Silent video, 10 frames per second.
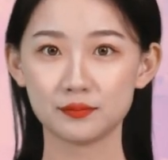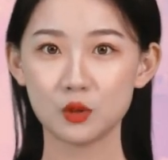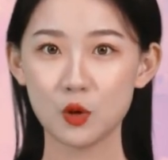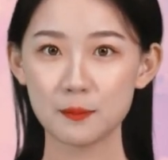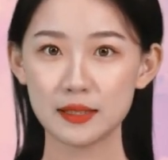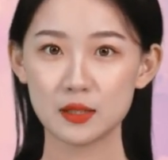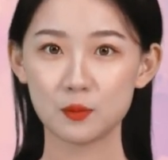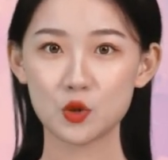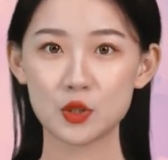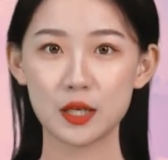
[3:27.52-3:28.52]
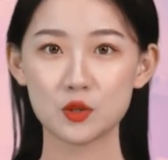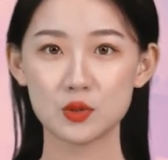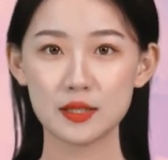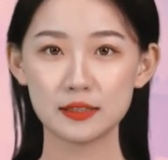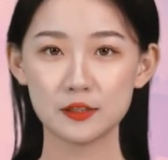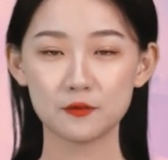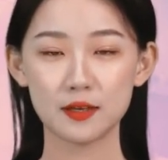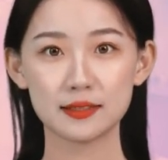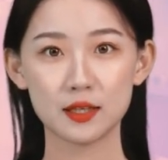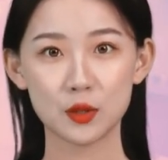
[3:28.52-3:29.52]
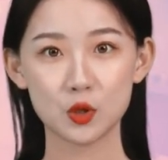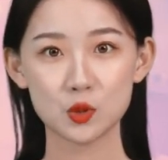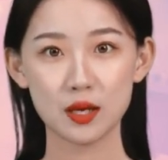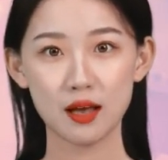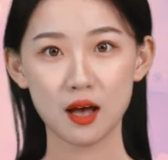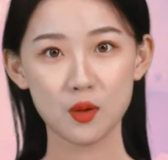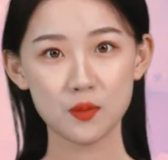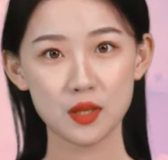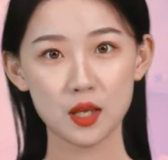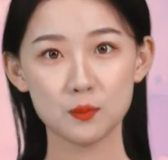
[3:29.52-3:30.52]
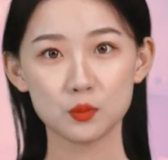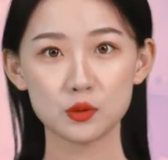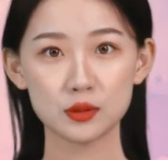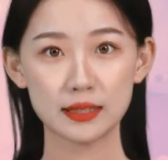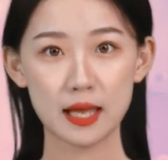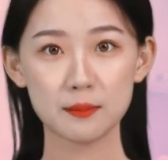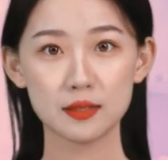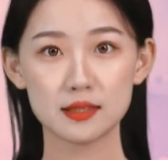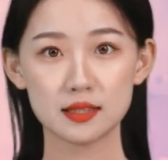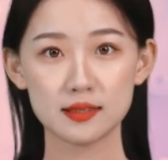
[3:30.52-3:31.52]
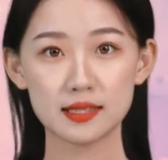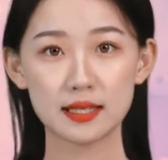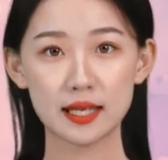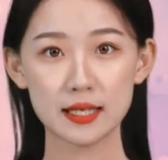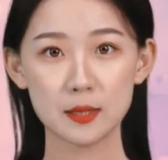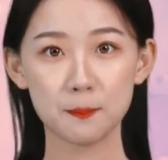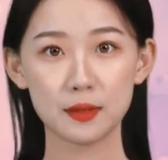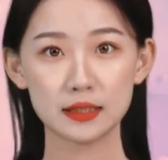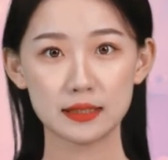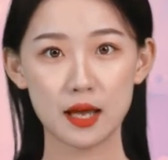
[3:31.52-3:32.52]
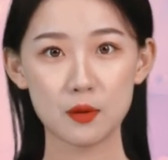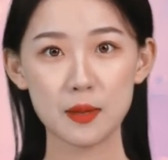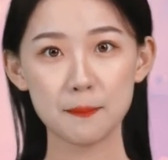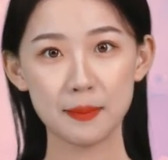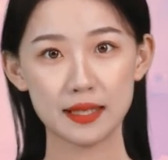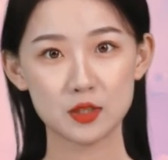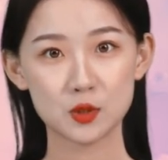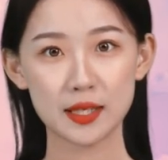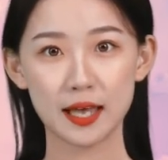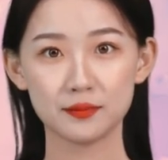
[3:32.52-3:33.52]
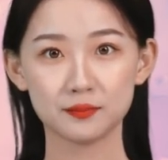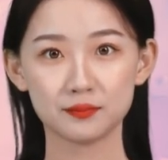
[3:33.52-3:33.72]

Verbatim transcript: 后面的木水寻地方将牛拴好，木秀他们将在家里包的汤圆摆了出来。